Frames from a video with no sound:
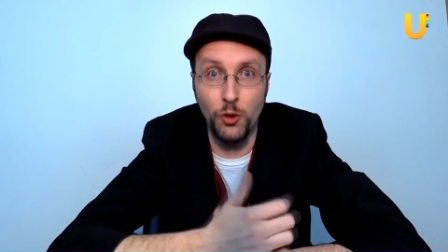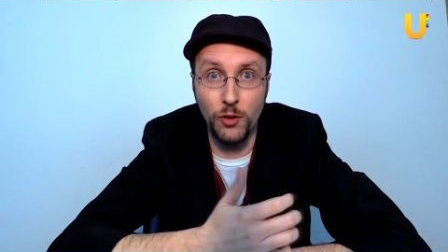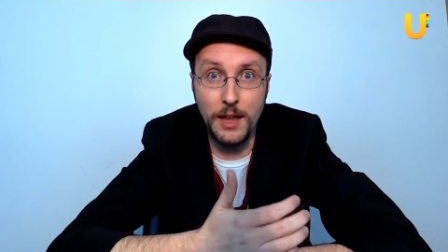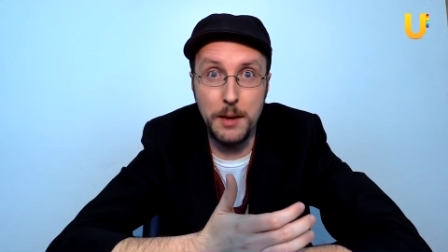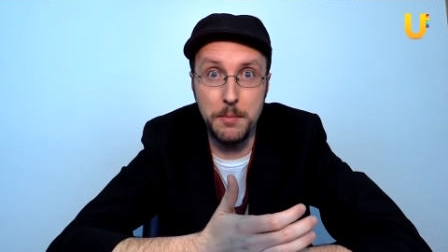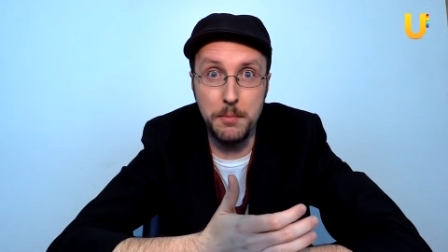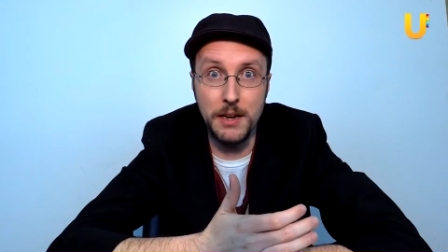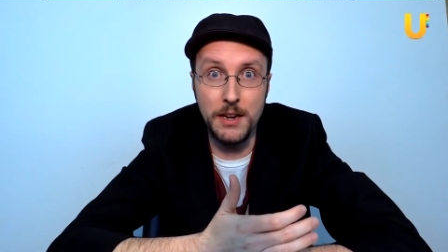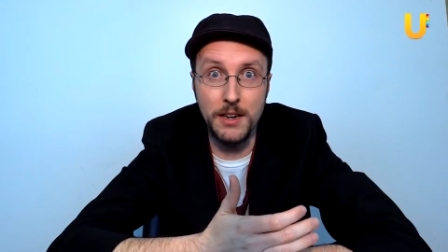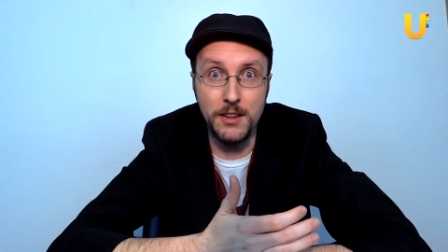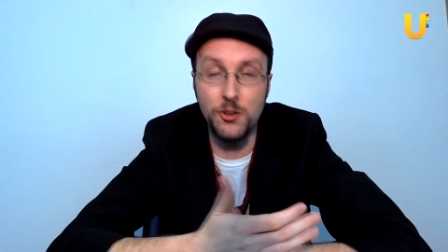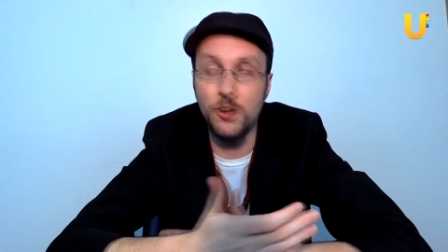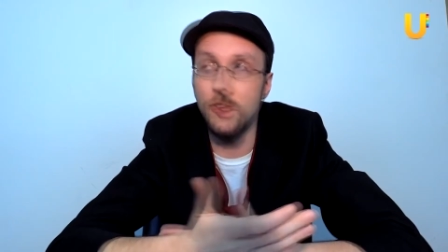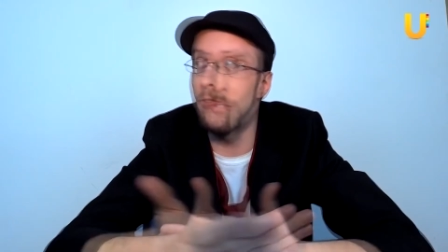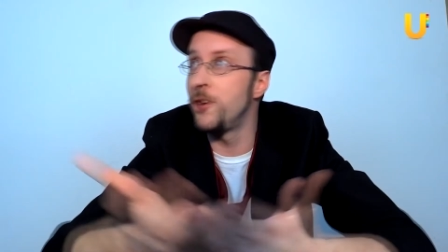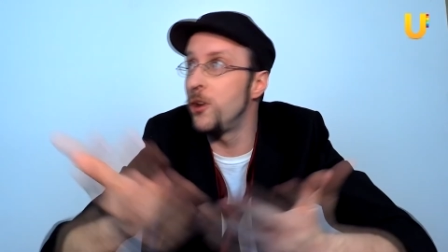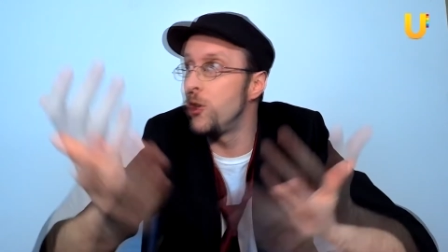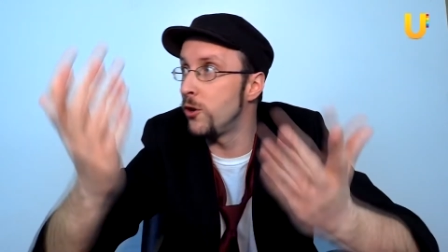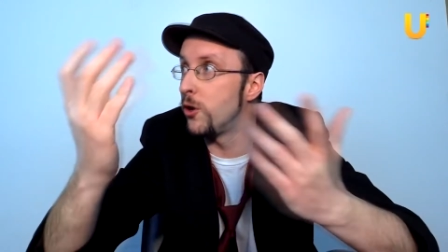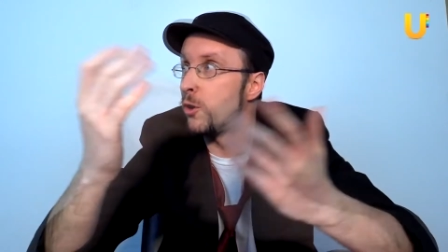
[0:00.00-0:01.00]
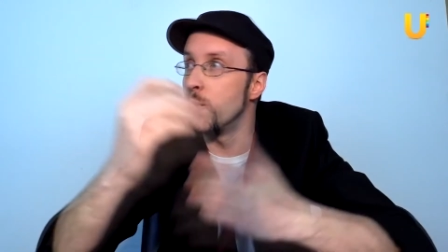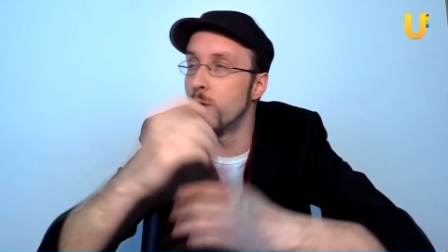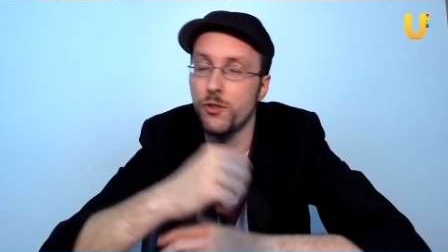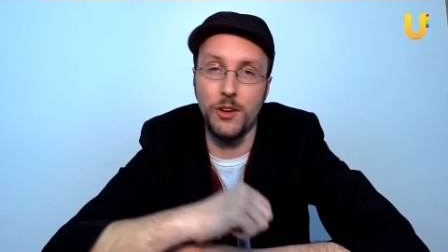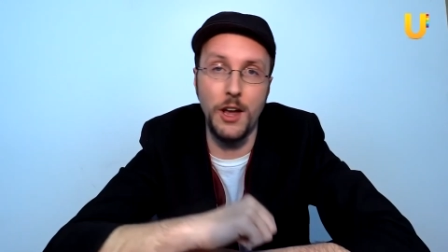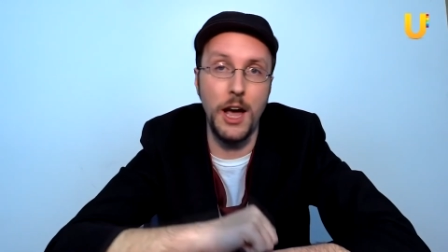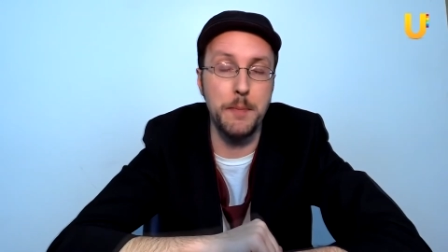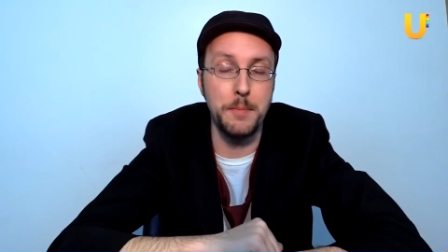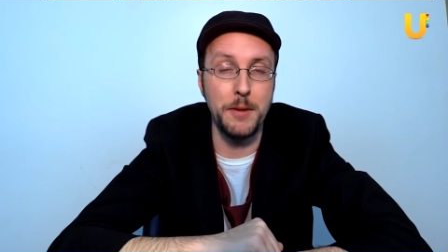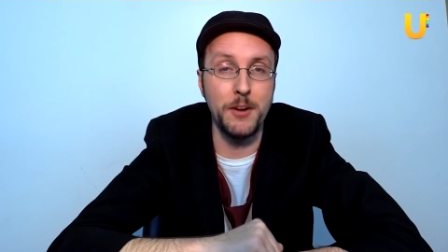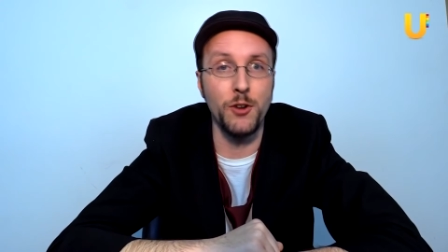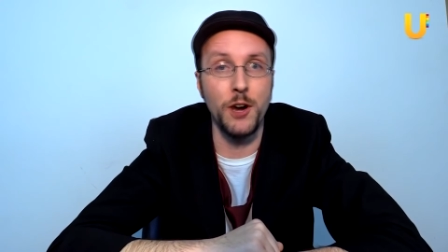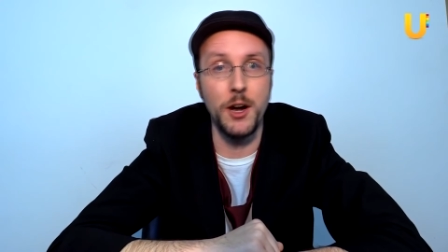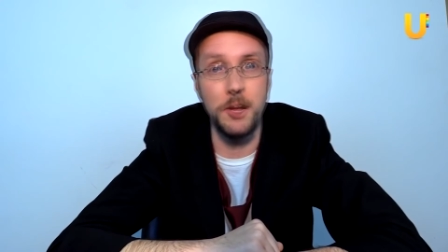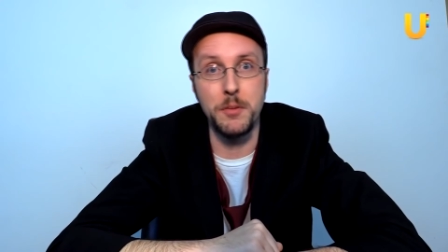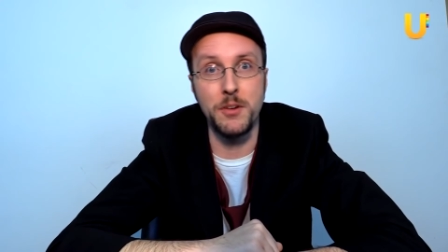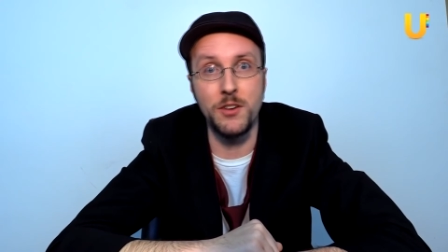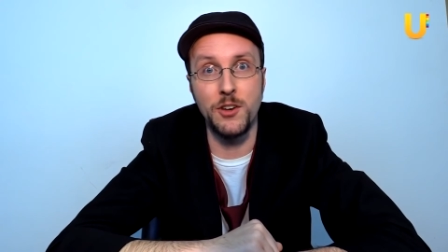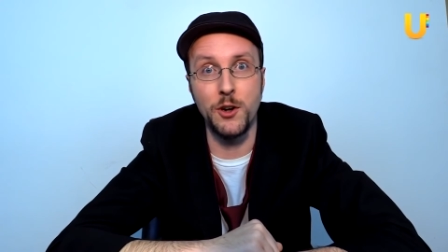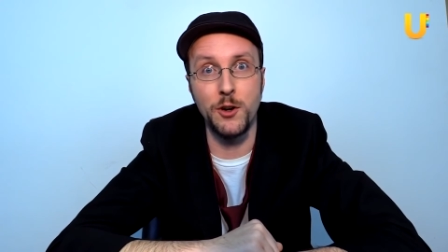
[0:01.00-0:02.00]
Все потому, что законы YouTube не
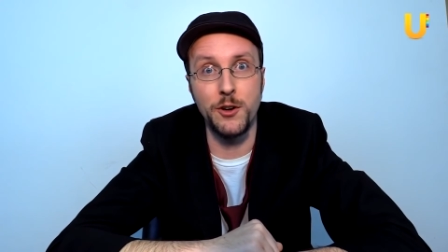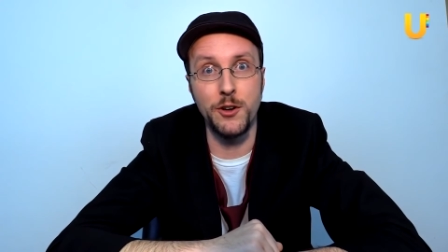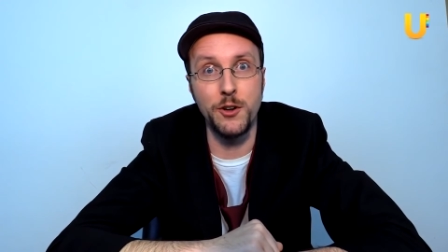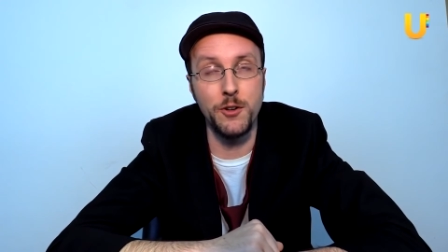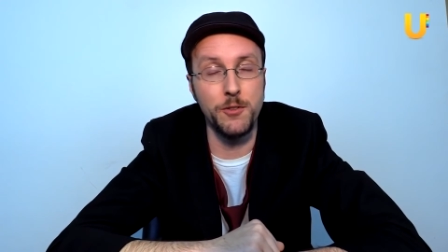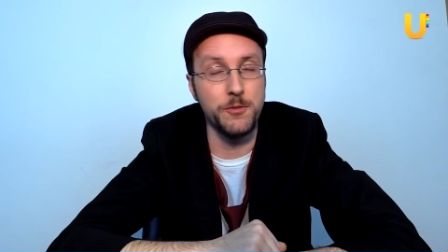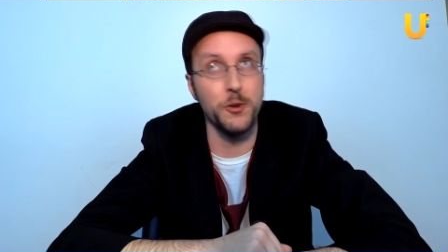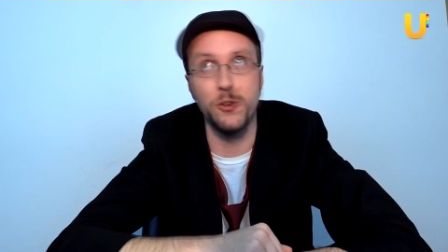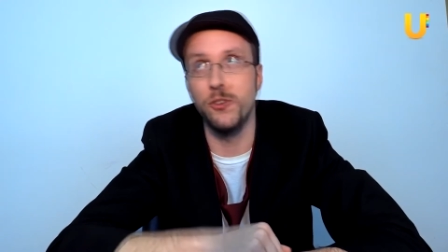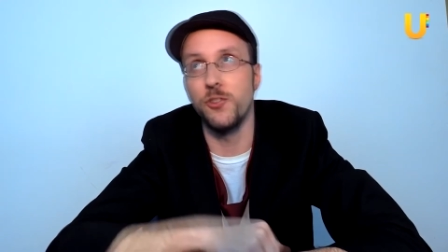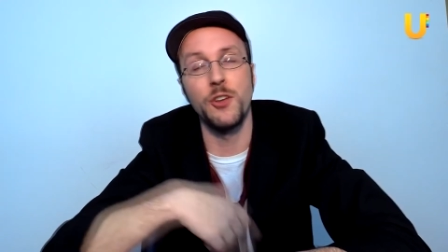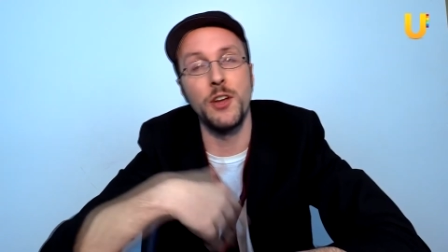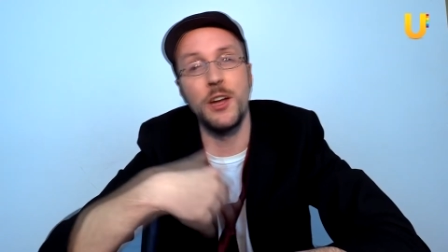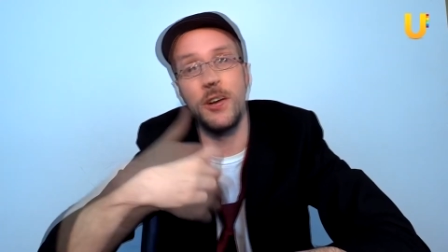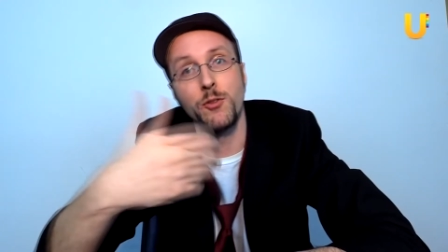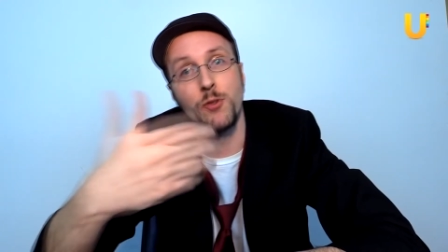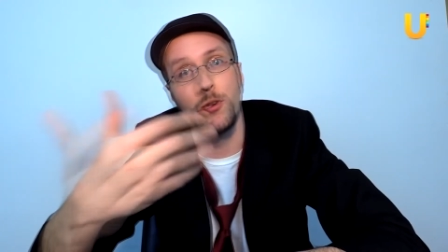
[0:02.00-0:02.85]
защищают блогера.